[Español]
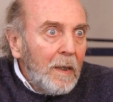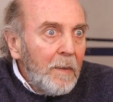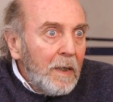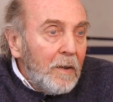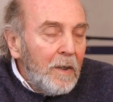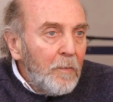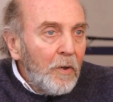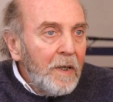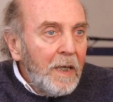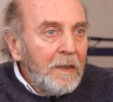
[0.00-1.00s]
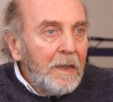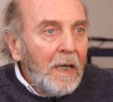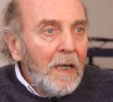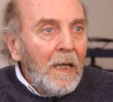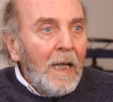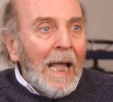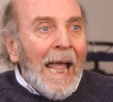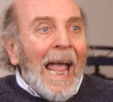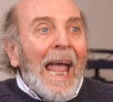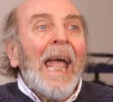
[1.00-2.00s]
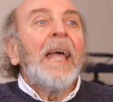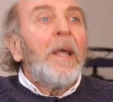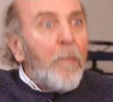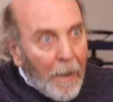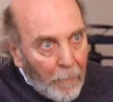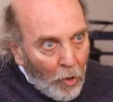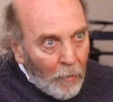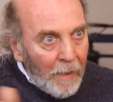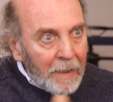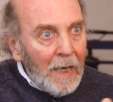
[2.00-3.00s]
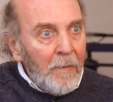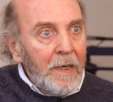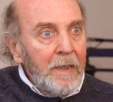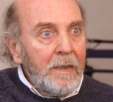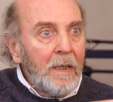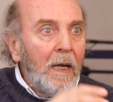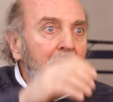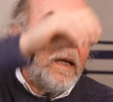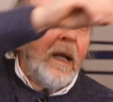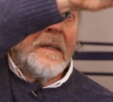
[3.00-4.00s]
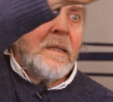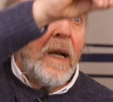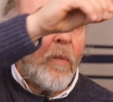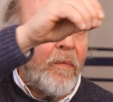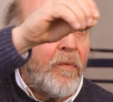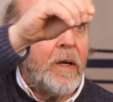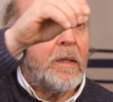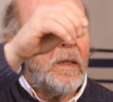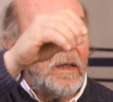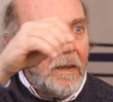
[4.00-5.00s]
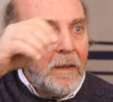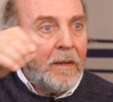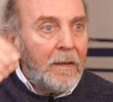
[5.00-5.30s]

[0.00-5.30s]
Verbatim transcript: nada más con el mordiente. Y después volverla a barnizar y hacer agua fuerte.